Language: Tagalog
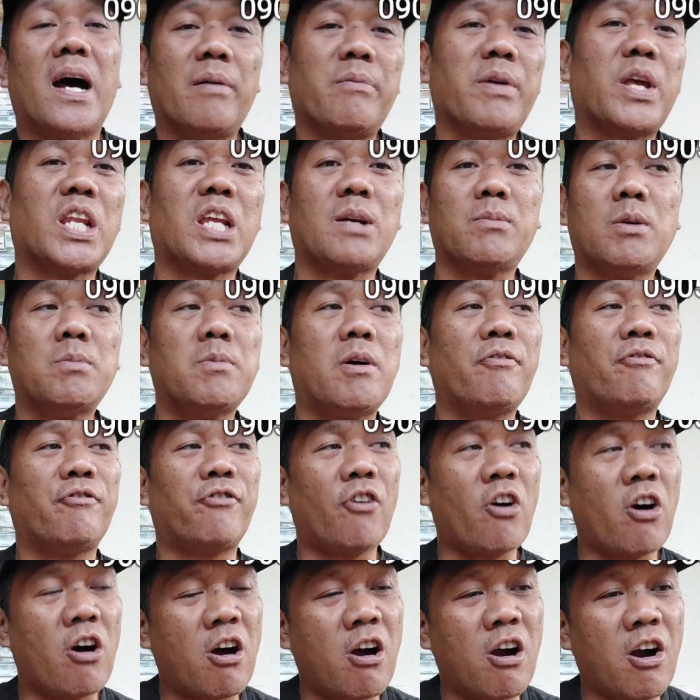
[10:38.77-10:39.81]
A minimum of
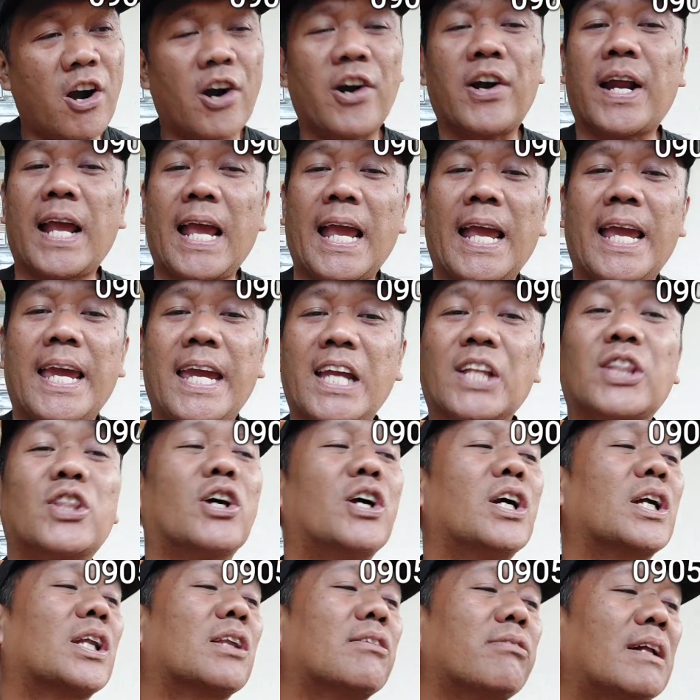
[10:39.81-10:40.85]
4 or 8
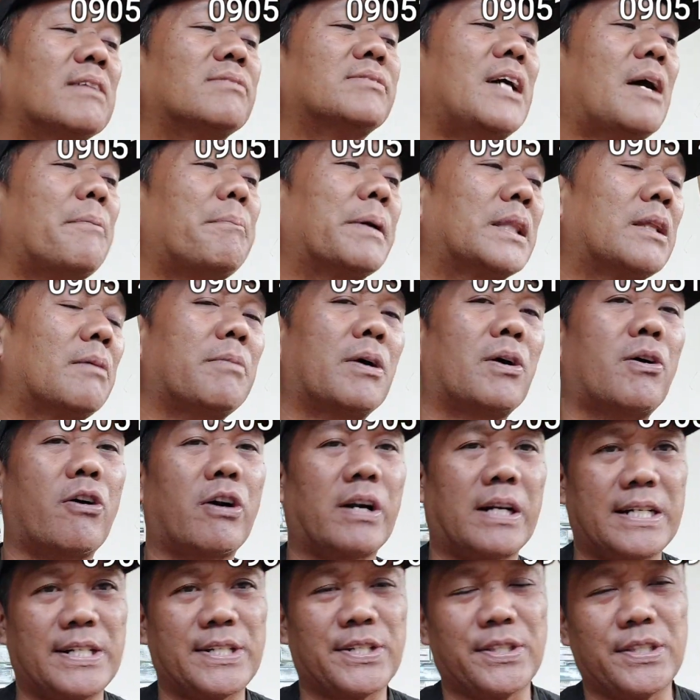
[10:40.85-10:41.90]
or 12 dapat ang mga
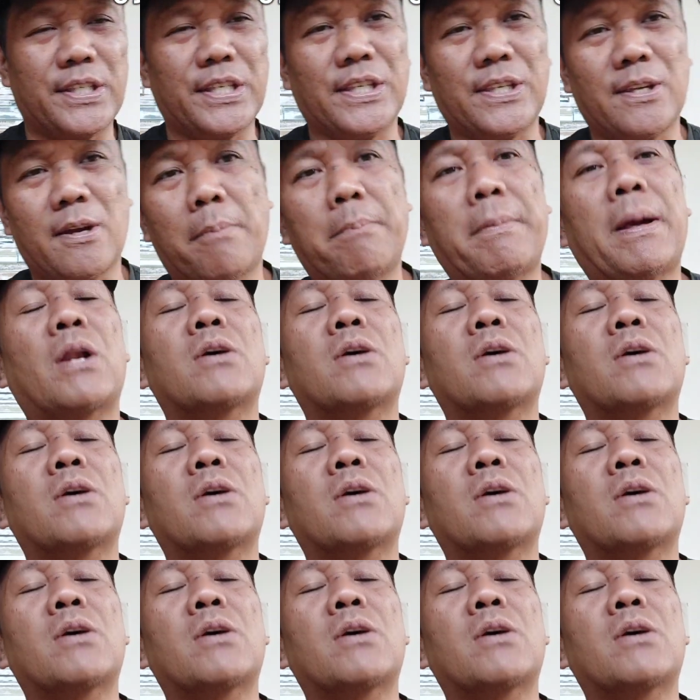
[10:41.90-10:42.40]
orders ninyo.